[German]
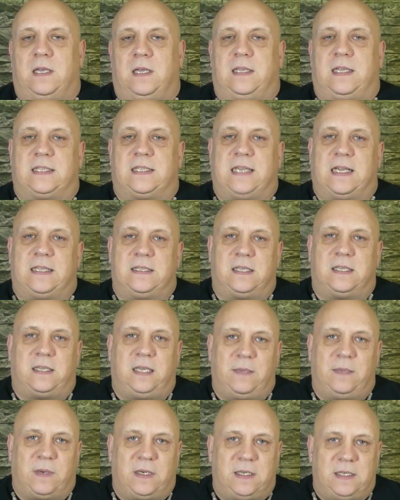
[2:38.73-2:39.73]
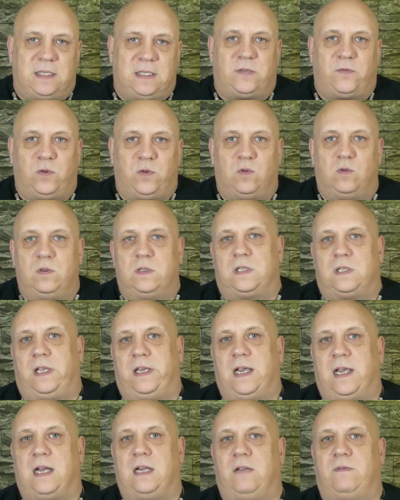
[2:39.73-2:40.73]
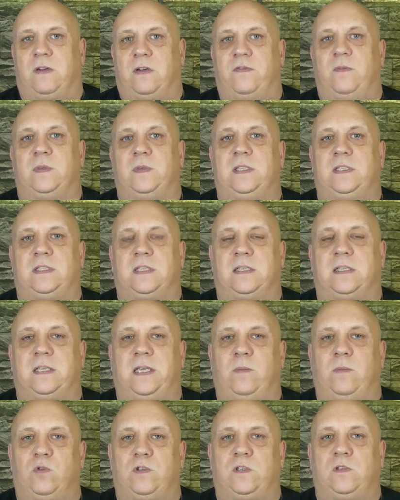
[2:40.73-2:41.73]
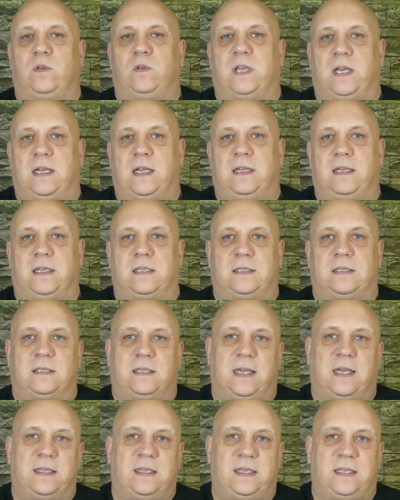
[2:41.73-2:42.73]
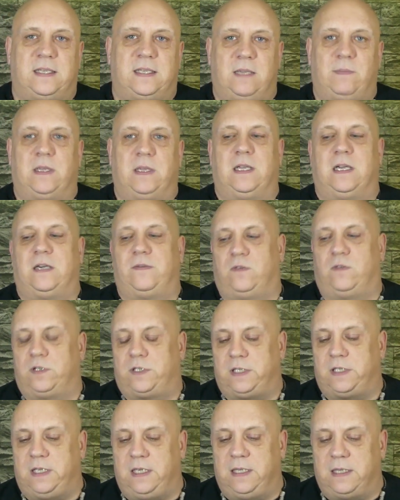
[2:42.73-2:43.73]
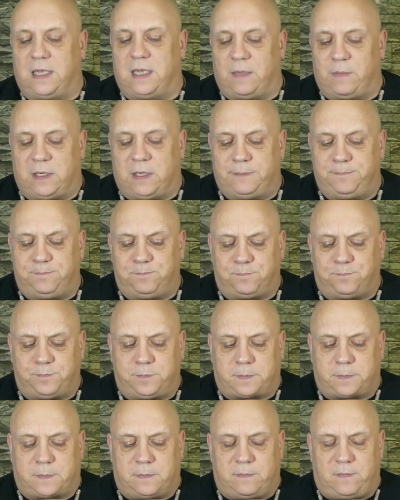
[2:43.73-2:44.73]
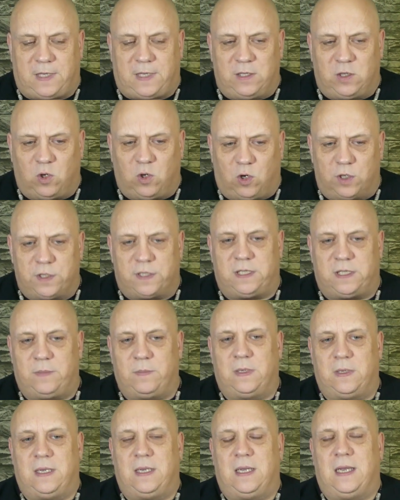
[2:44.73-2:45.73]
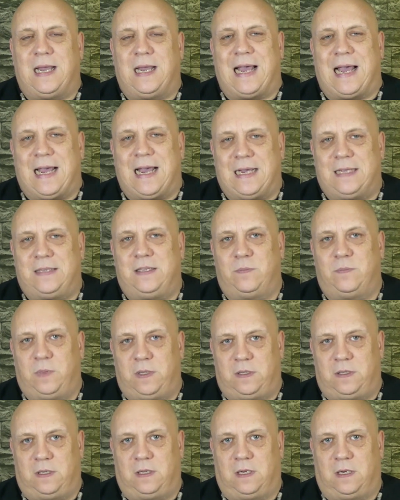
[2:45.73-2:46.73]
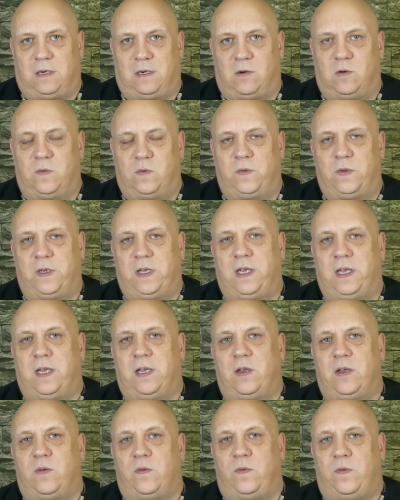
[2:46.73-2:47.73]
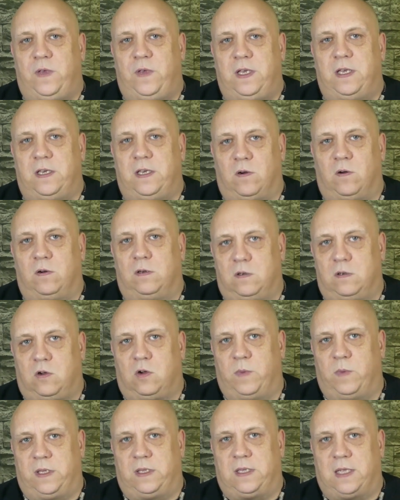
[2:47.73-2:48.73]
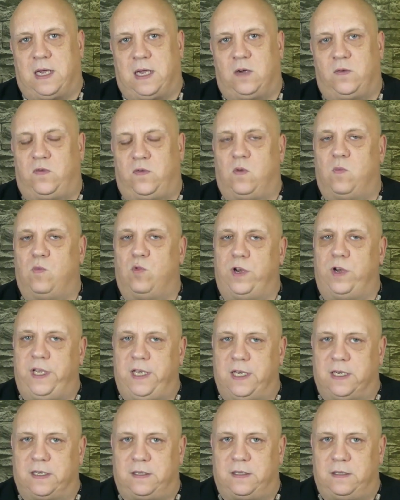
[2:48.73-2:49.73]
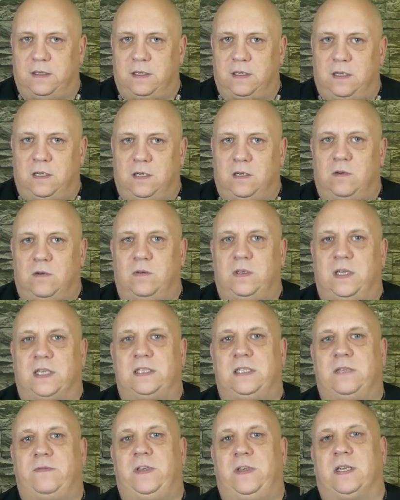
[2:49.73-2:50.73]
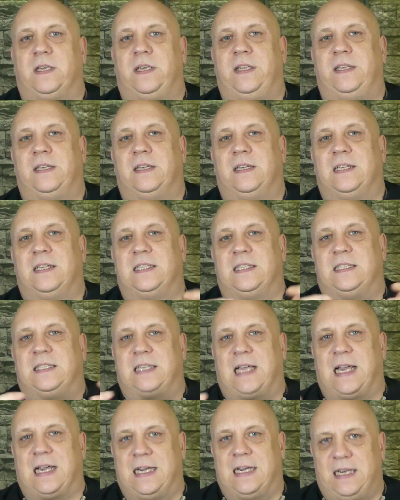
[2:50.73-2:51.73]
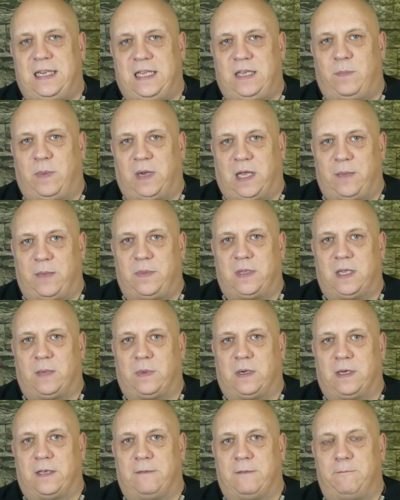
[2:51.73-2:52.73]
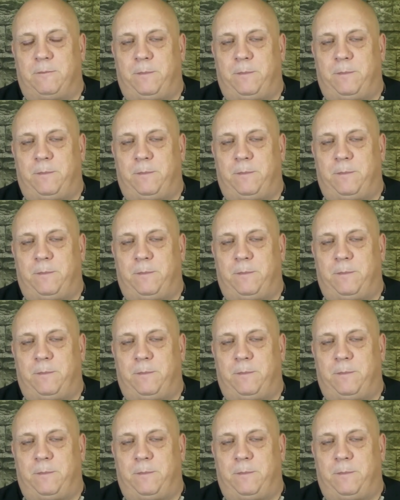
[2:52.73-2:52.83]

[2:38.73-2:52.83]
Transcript: Das ganze Thema ist für uns legale Waffenbesitzer sehr emotional, das kann ich selber nachvollziehen, aber trotzdem achtet bitte darauf, wie ihr eure Kommentare formuliert und dass ihr wirklich sachlich bleibt dabei.